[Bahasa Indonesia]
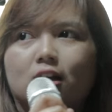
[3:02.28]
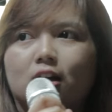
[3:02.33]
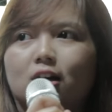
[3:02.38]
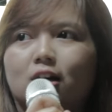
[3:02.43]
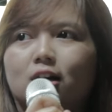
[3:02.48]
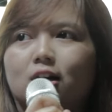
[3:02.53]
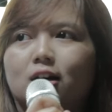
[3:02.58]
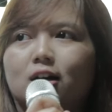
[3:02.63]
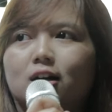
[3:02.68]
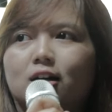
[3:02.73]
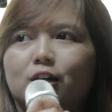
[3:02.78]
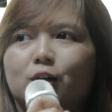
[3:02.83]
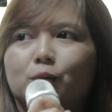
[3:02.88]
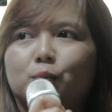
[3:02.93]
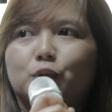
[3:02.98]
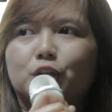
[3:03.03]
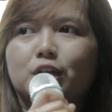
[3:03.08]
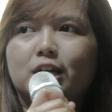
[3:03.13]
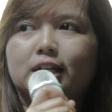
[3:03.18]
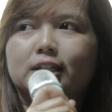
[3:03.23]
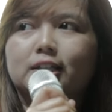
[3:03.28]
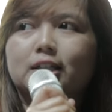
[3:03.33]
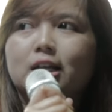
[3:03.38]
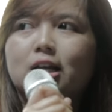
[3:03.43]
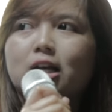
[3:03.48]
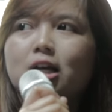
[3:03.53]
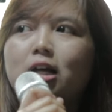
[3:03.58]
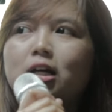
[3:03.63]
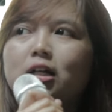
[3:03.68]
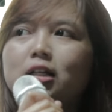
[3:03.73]
uh, kemudian
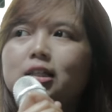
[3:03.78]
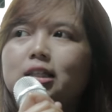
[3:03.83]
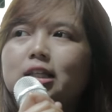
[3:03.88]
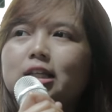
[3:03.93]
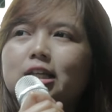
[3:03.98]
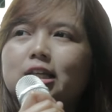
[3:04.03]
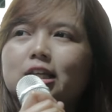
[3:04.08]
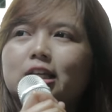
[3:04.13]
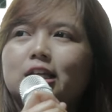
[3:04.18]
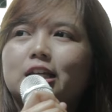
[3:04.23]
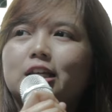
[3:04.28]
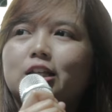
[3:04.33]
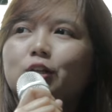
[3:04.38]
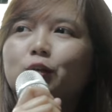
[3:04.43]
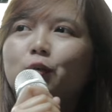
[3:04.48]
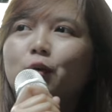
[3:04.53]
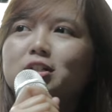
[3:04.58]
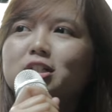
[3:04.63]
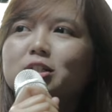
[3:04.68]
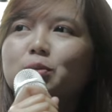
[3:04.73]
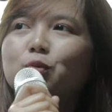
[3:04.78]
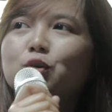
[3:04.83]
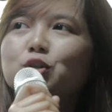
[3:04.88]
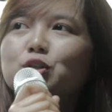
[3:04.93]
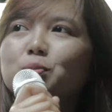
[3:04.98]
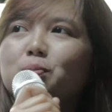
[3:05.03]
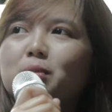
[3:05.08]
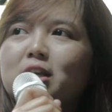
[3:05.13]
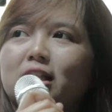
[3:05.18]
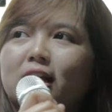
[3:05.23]
di
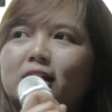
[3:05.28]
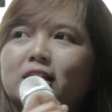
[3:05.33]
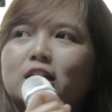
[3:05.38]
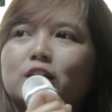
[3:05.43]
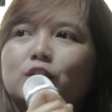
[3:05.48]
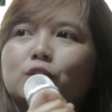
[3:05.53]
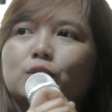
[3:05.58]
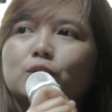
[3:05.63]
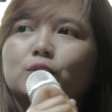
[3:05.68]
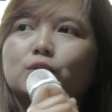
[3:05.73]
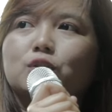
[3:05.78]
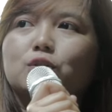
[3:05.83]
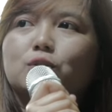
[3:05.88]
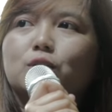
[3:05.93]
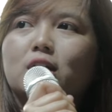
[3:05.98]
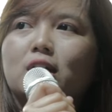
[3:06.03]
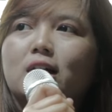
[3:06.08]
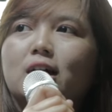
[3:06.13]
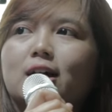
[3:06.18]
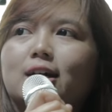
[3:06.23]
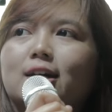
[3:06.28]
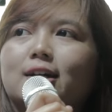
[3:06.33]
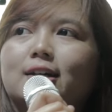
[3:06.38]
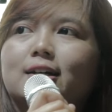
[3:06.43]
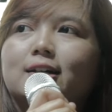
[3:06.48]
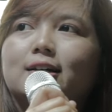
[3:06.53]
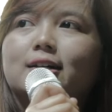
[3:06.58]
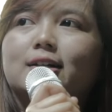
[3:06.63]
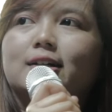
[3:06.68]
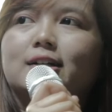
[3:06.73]
2009 itu juga
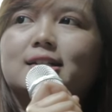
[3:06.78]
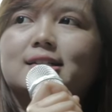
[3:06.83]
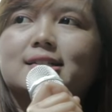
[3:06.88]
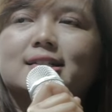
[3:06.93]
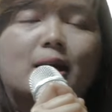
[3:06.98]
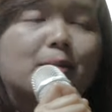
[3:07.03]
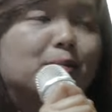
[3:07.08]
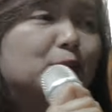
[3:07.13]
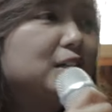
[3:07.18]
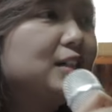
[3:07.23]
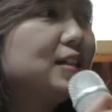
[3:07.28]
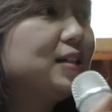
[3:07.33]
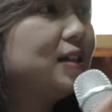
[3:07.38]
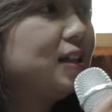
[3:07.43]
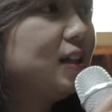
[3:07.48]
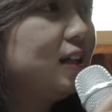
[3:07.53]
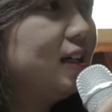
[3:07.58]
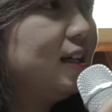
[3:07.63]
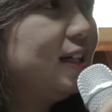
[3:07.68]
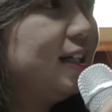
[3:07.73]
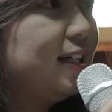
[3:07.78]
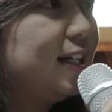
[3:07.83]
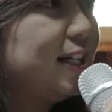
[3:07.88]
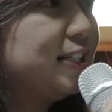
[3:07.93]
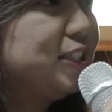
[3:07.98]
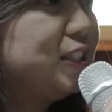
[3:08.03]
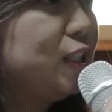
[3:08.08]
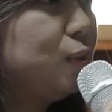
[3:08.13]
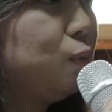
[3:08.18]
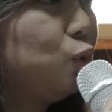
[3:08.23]
sambil uh,
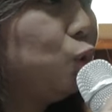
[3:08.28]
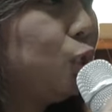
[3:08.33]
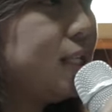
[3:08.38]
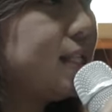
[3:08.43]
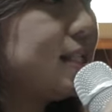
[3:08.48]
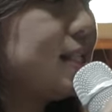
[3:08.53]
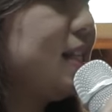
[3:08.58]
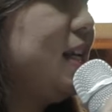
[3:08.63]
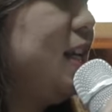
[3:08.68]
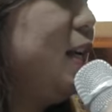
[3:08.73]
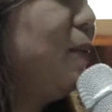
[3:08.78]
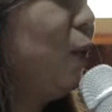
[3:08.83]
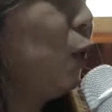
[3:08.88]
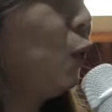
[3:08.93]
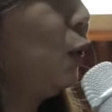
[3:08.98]
menulis jadi